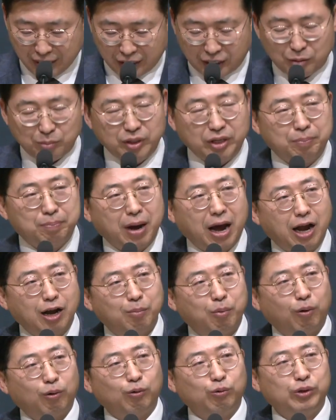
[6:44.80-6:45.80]
그러면 이
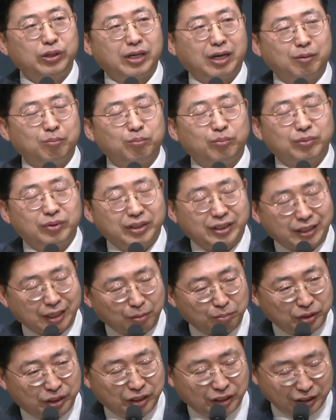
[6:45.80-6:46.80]
팔복을 우리가
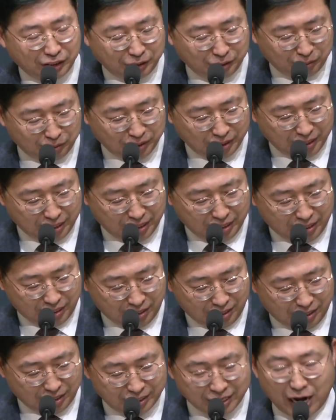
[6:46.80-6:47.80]
잠시
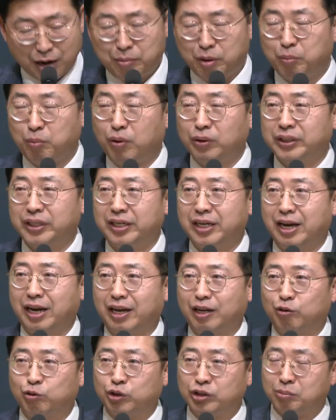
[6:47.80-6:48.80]
어, 살펴보기
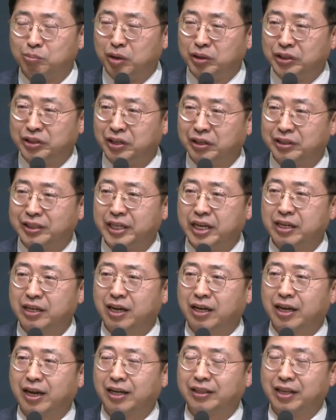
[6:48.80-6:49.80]
전에 우리가 먼저
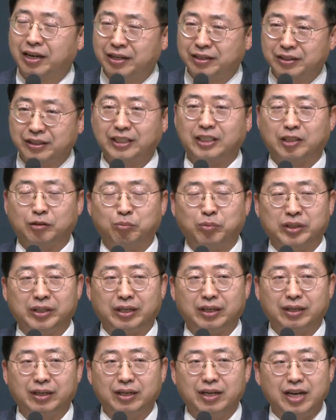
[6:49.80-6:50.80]
생각해야 될 것이
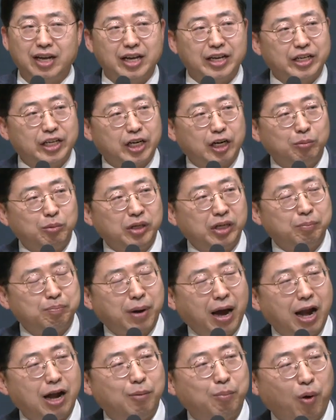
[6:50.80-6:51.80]
있습니다. 여러분 이
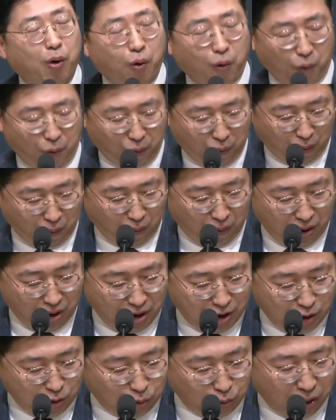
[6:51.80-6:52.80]
팔복
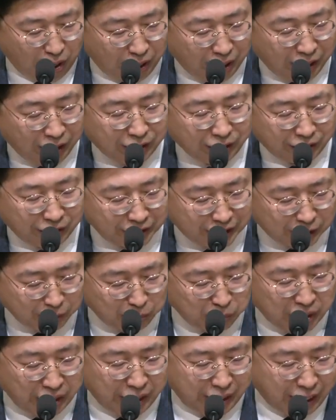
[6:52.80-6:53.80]
우리가 읽었던
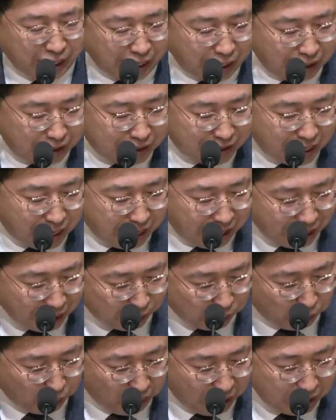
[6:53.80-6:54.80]
심령이 가난한 자,
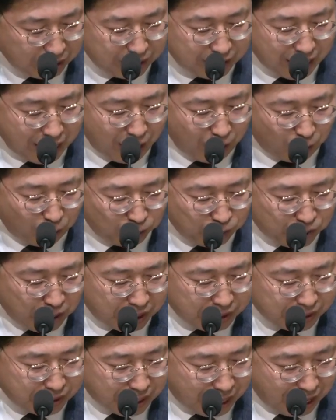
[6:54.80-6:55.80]
애통하는 자,
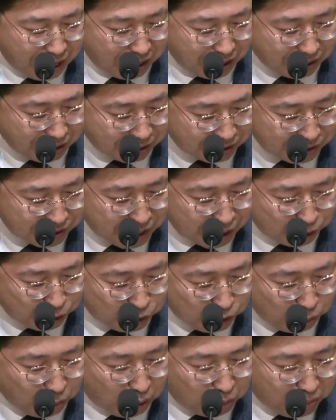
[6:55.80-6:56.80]
온유한 자, 의에
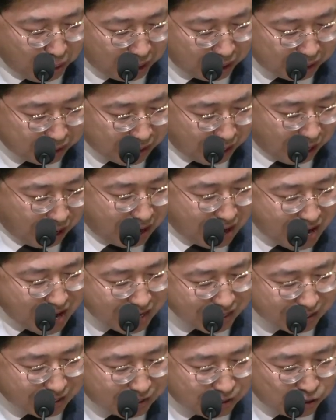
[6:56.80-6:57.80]
주리고 목마른 자,
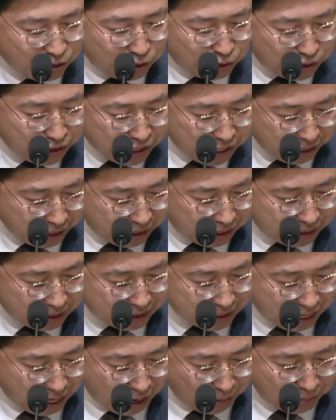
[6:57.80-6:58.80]
극률을 여기는
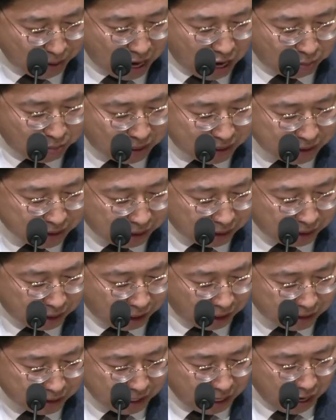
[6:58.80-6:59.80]
자, 마음이
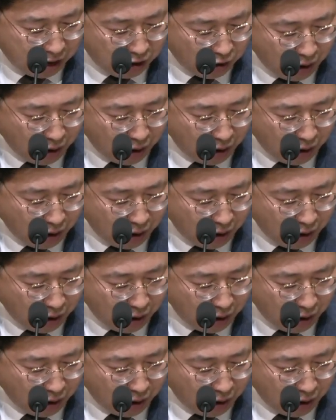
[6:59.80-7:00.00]
청결한 자,